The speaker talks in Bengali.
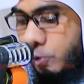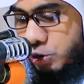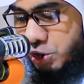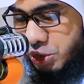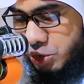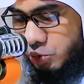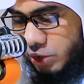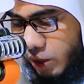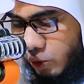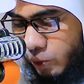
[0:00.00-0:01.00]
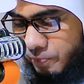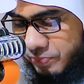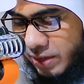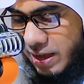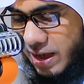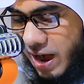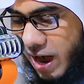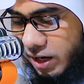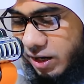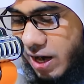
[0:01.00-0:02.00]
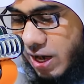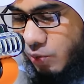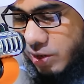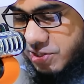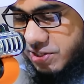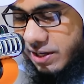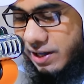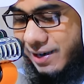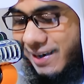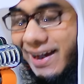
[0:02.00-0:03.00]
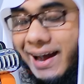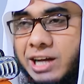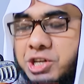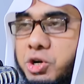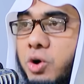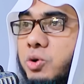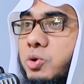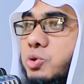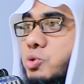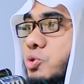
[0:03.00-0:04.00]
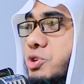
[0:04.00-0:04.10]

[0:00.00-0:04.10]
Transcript: প্রতিষ্ঠিত থাকো আল্লাহর ওয়াস্তে ন্যায় সঙ্গত